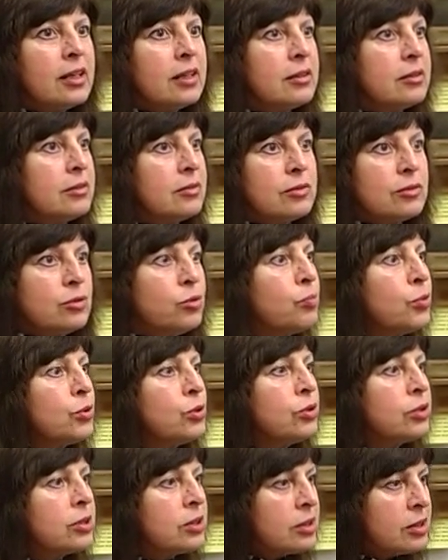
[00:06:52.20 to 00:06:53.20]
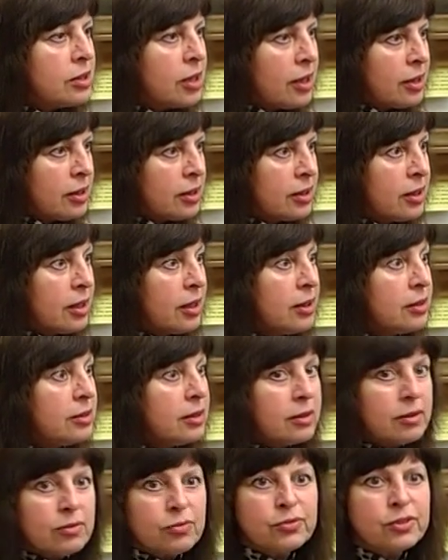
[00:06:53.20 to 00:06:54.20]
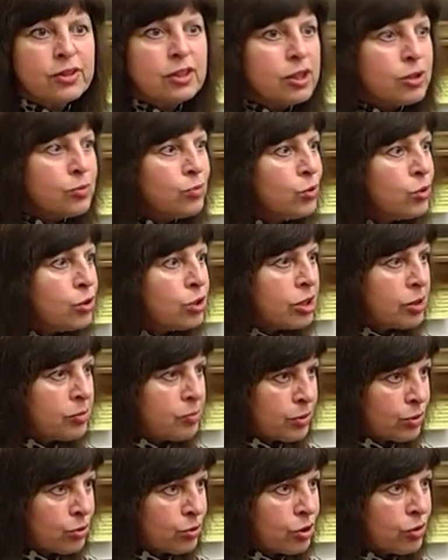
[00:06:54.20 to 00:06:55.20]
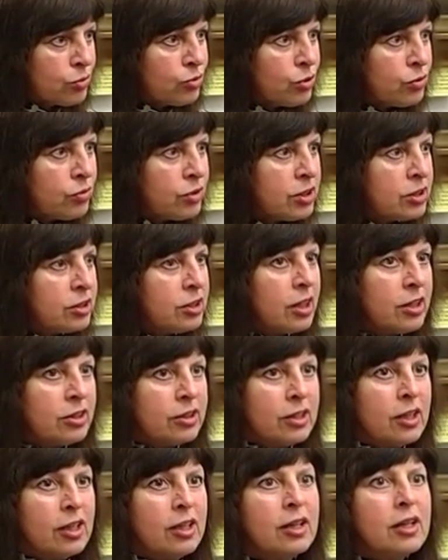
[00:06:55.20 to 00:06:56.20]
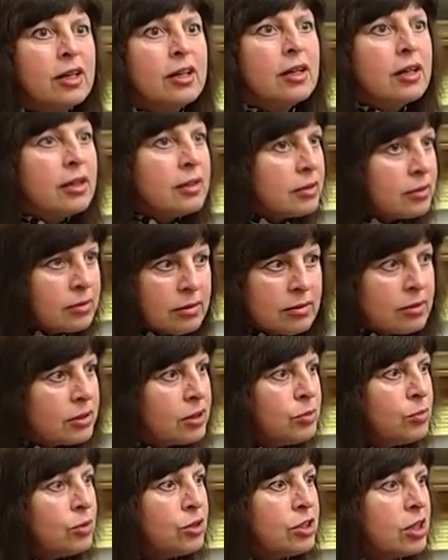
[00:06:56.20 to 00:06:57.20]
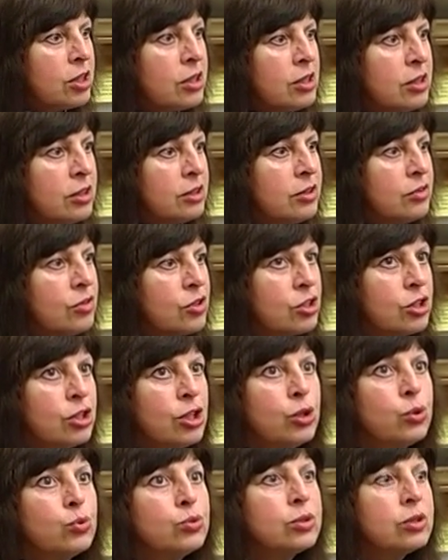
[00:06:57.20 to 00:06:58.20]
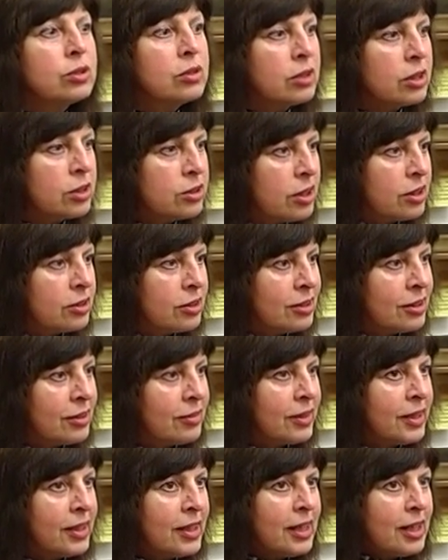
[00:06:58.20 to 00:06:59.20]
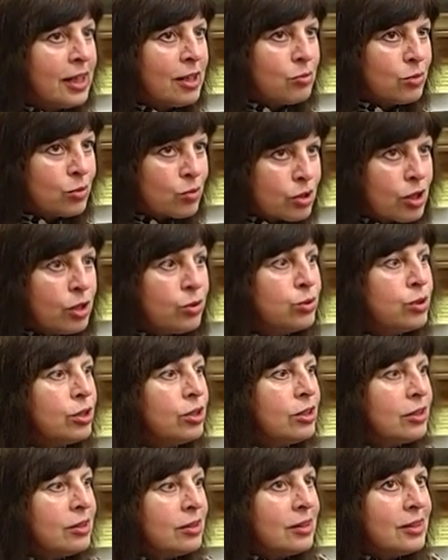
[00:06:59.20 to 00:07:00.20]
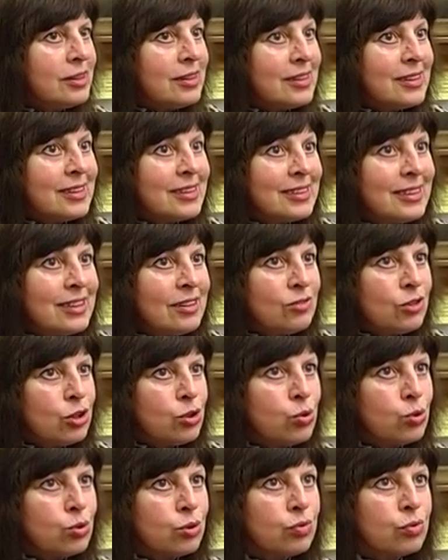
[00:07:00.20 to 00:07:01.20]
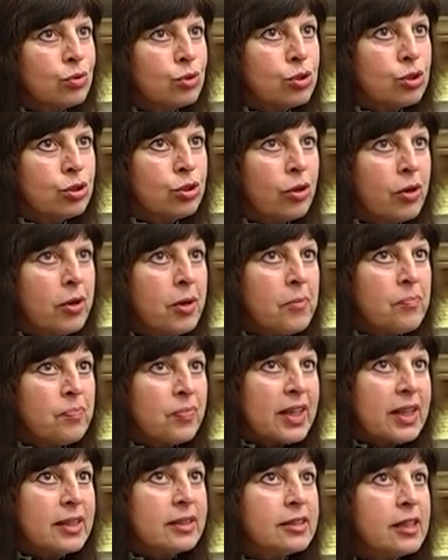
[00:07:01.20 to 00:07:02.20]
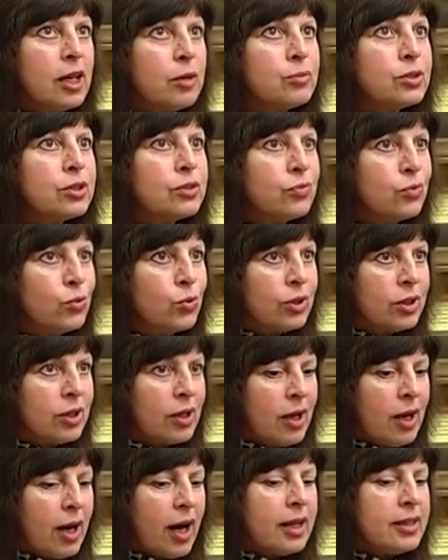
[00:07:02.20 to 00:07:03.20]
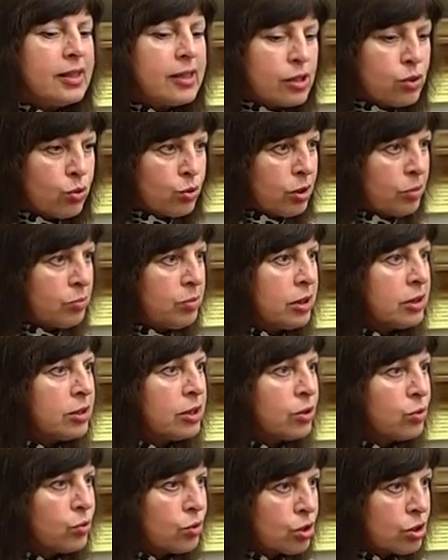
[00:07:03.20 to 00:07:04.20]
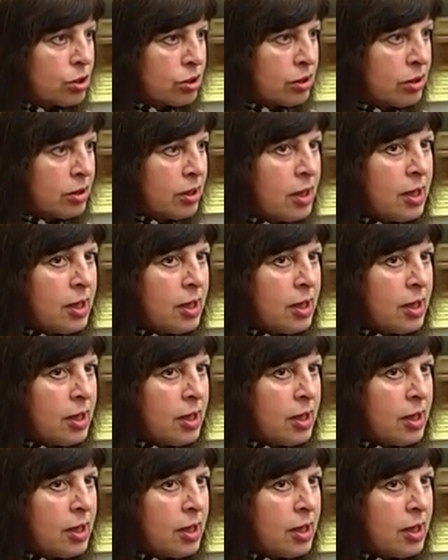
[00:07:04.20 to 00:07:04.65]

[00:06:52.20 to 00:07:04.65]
э, ну, полные залы, филармония, получив новое здание. Э, замечательно совершенно. Люди хотят этого, потому что люди инстинктивно чувствуют, что сам звук, а если он облагорожен,